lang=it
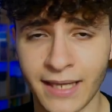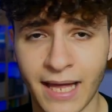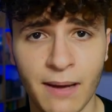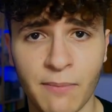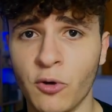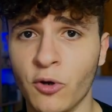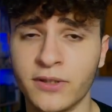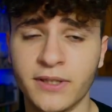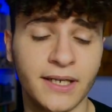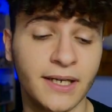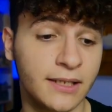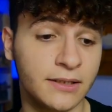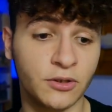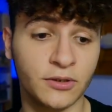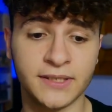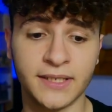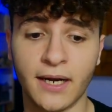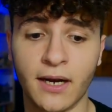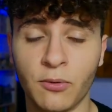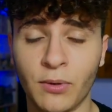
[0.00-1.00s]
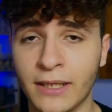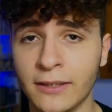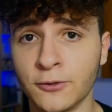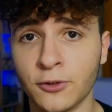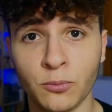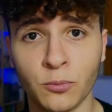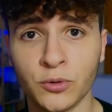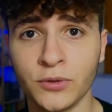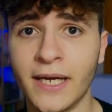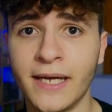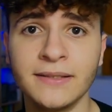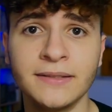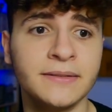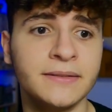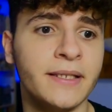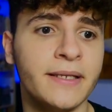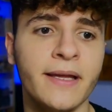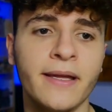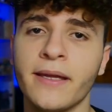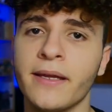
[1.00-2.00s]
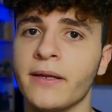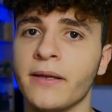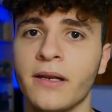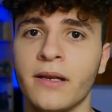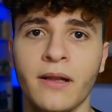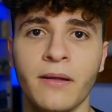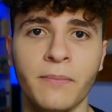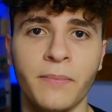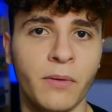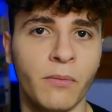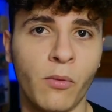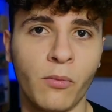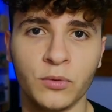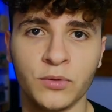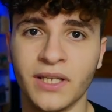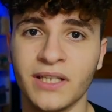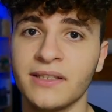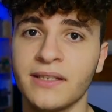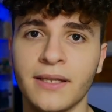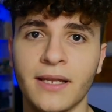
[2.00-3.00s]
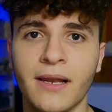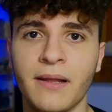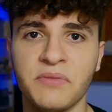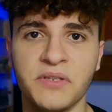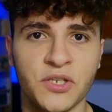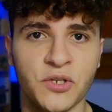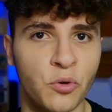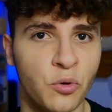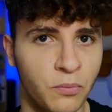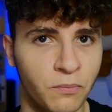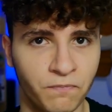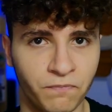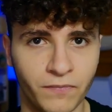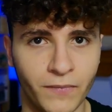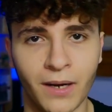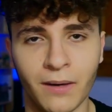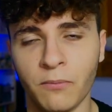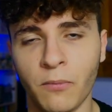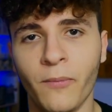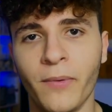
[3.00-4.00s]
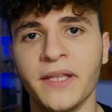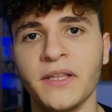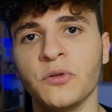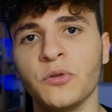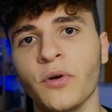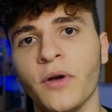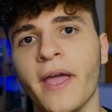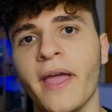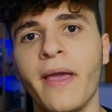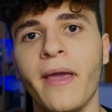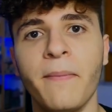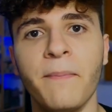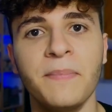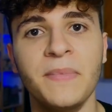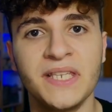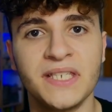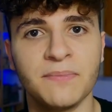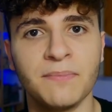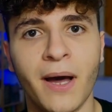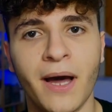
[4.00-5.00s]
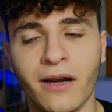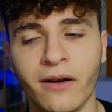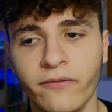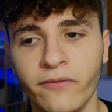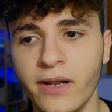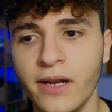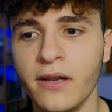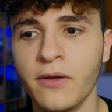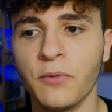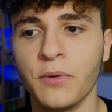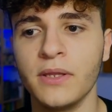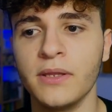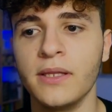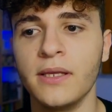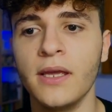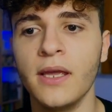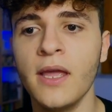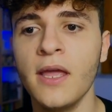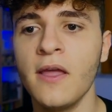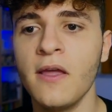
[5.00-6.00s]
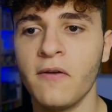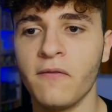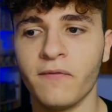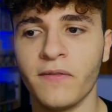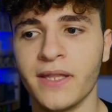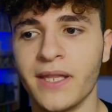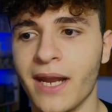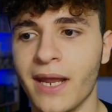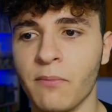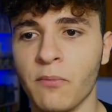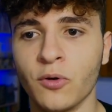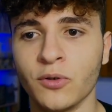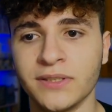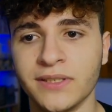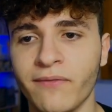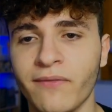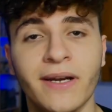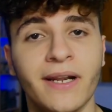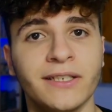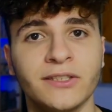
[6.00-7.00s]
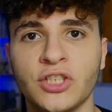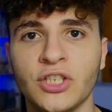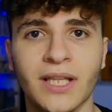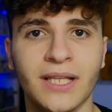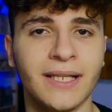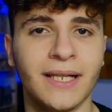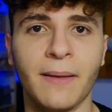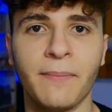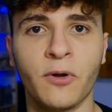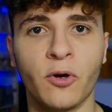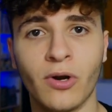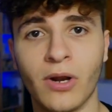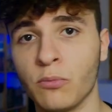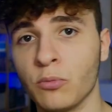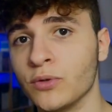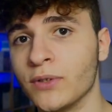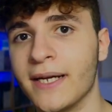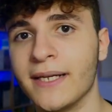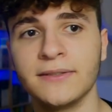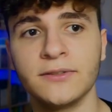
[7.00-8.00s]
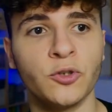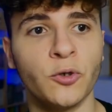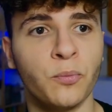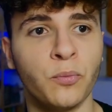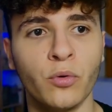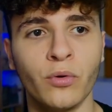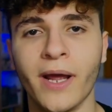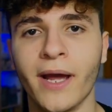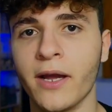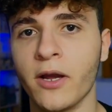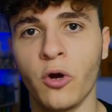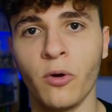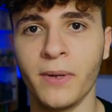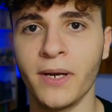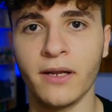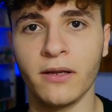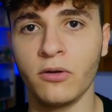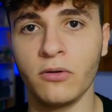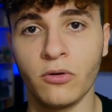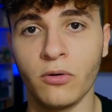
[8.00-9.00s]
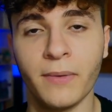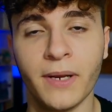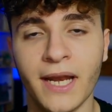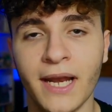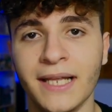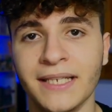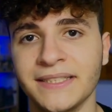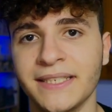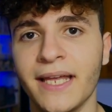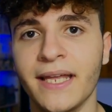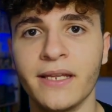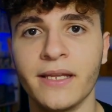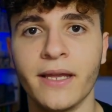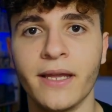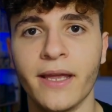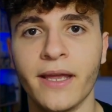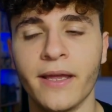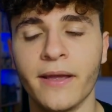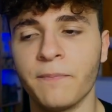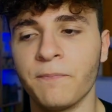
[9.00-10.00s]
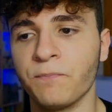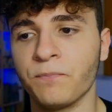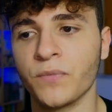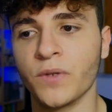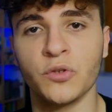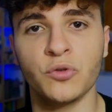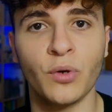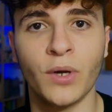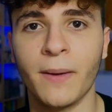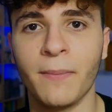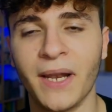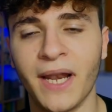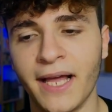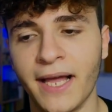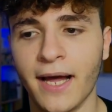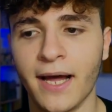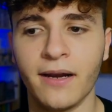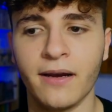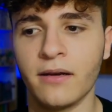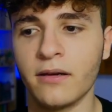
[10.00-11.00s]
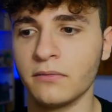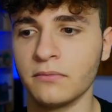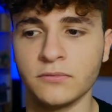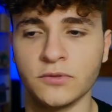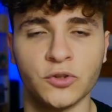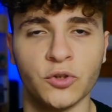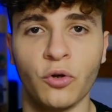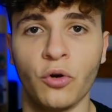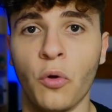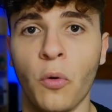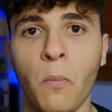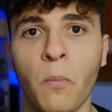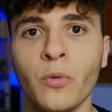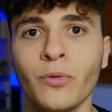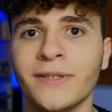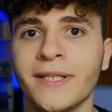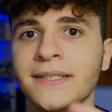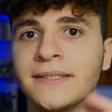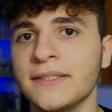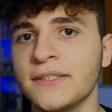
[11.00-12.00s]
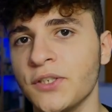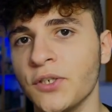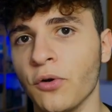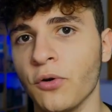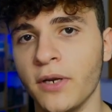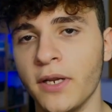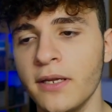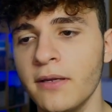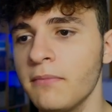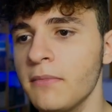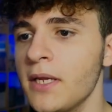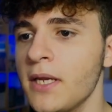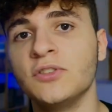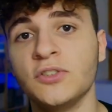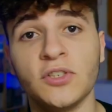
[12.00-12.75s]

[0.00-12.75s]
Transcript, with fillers: Namor tra l'altro sarà un altro mutante, il primo mutante dell'MCU al momento è Miss Marvel, quindi vedremo se verrà citata la parola mutante oppure come, ne- come nella serie mh, mm, su Kamala Khan solo mutazione.